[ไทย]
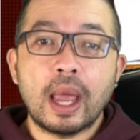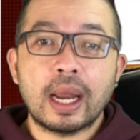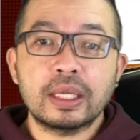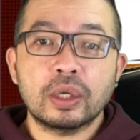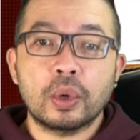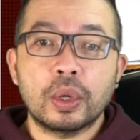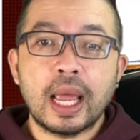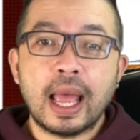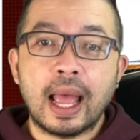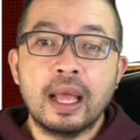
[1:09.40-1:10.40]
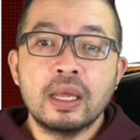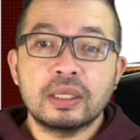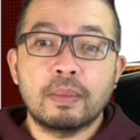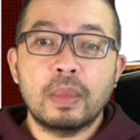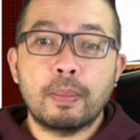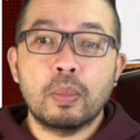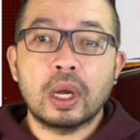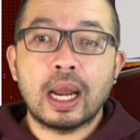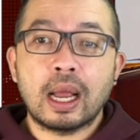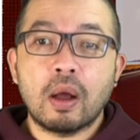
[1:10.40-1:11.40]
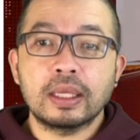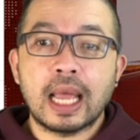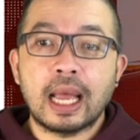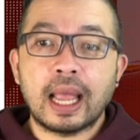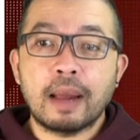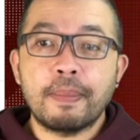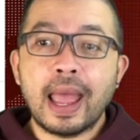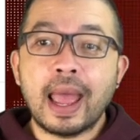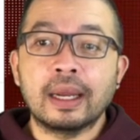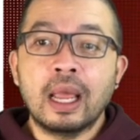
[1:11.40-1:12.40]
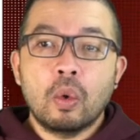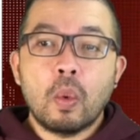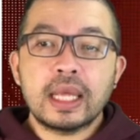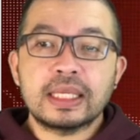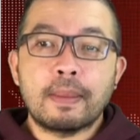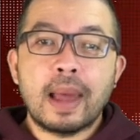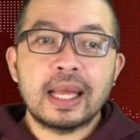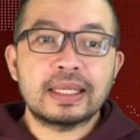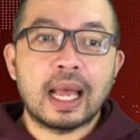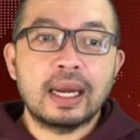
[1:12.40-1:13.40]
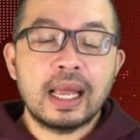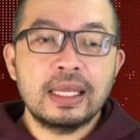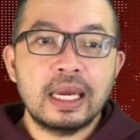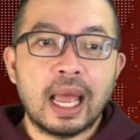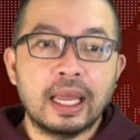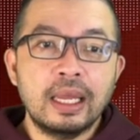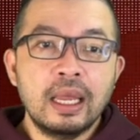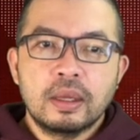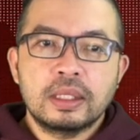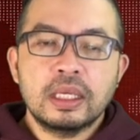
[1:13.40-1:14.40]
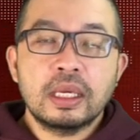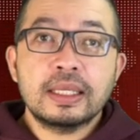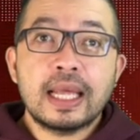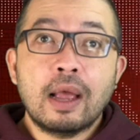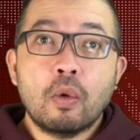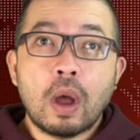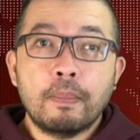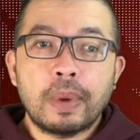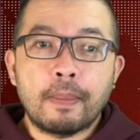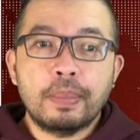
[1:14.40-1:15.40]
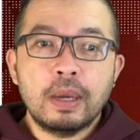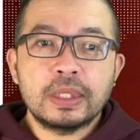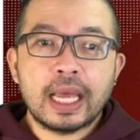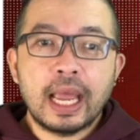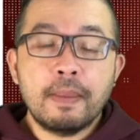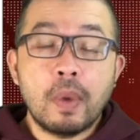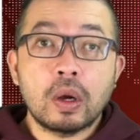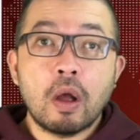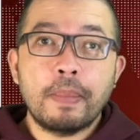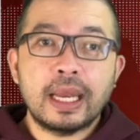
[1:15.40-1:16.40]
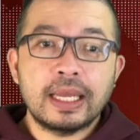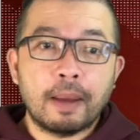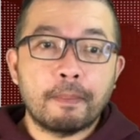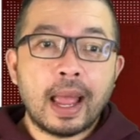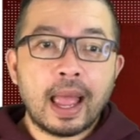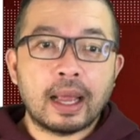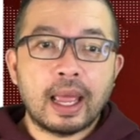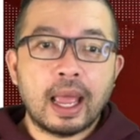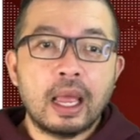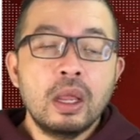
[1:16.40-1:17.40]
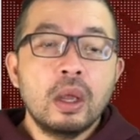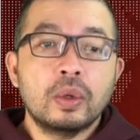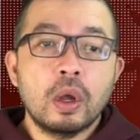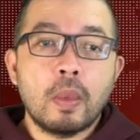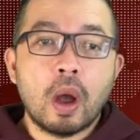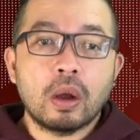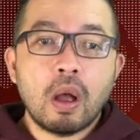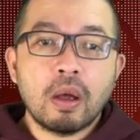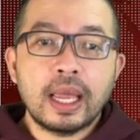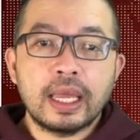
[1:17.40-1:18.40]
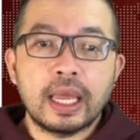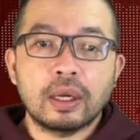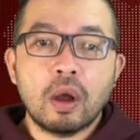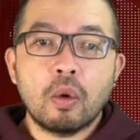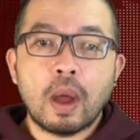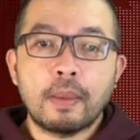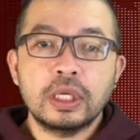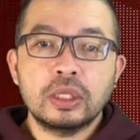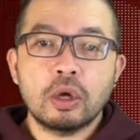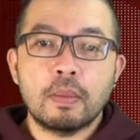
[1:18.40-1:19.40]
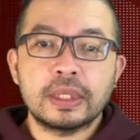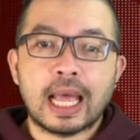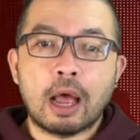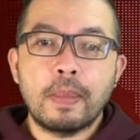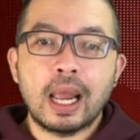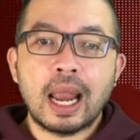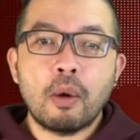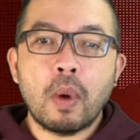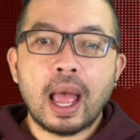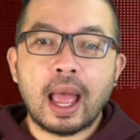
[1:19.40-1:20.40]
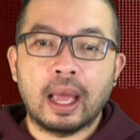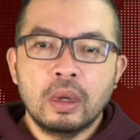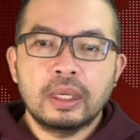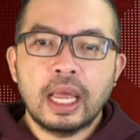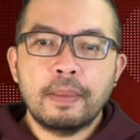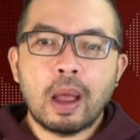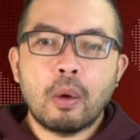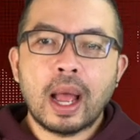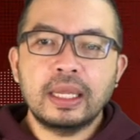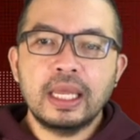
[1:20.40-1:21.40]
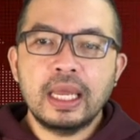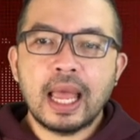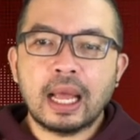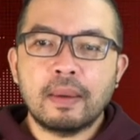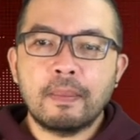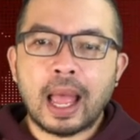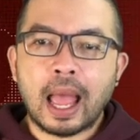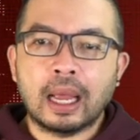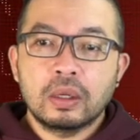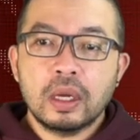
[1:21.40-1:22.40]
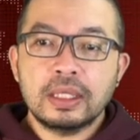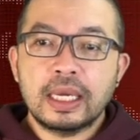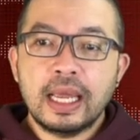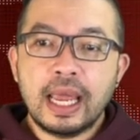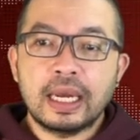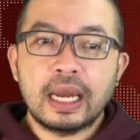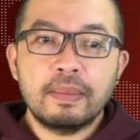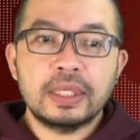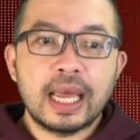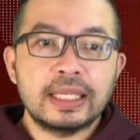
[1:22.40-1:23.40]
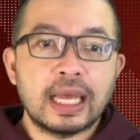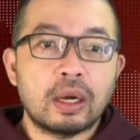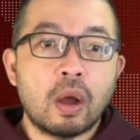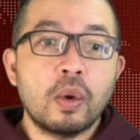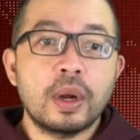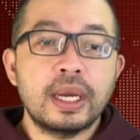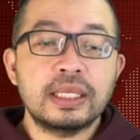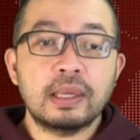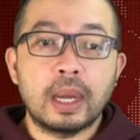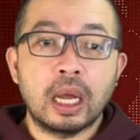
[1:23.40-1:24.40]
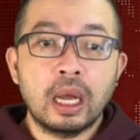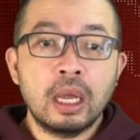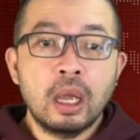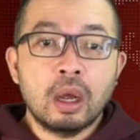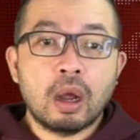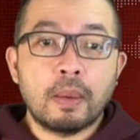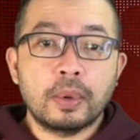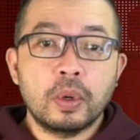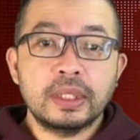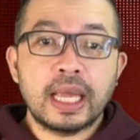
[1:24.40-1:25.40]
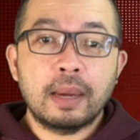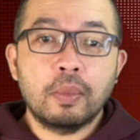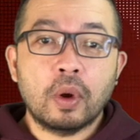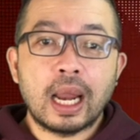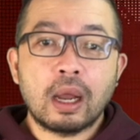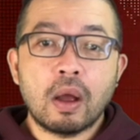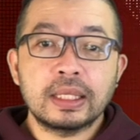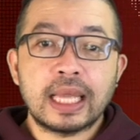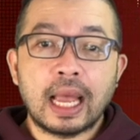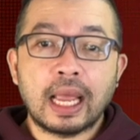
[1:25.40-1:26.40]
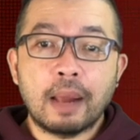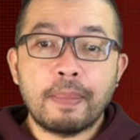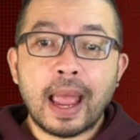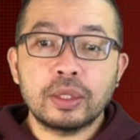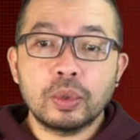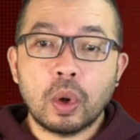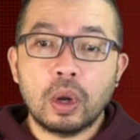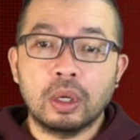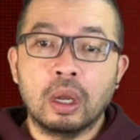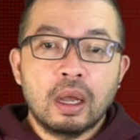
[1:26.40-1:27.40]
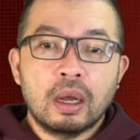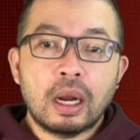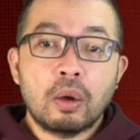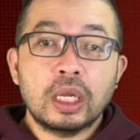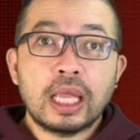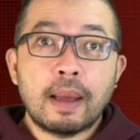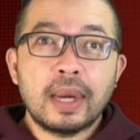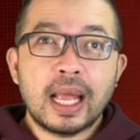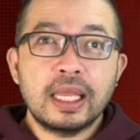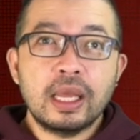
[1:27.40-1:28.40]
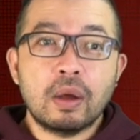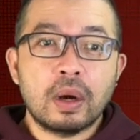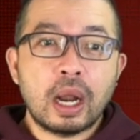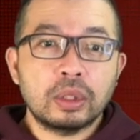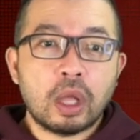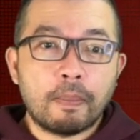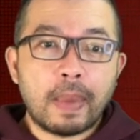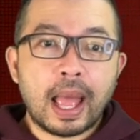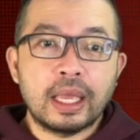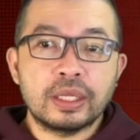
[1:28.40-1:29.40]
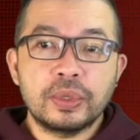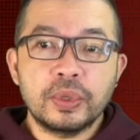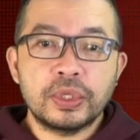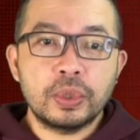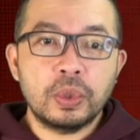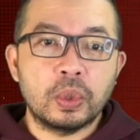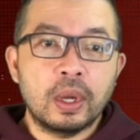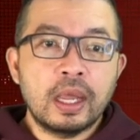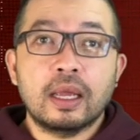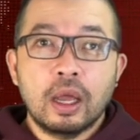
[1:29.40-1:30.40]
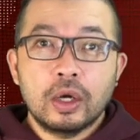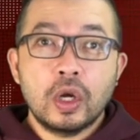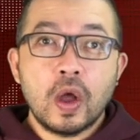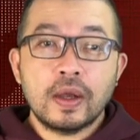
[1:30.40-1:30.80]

รัสโคโรนาสำหรับบุคลากรทางการแพทย์ว่าสามารถสั่งได้ที่ไหนซึ่งก็สร้างความปลาบปลื้มใจให้หมอกล้องเป็นอย่างมากนะฮะโดยหมอกล้องได้เขียนข้อความชื่นชมสาวเบลล่าว่าในภาวะที่ยากลำบากก็จะได้เห็นน้ำใจจากน้องคนนี้เสมอขอบคุณแทนบุคลากรทางการแพทย์ทุกคนเราก็ทำหน้าที่ของเราต่อไปสู้ๆนอก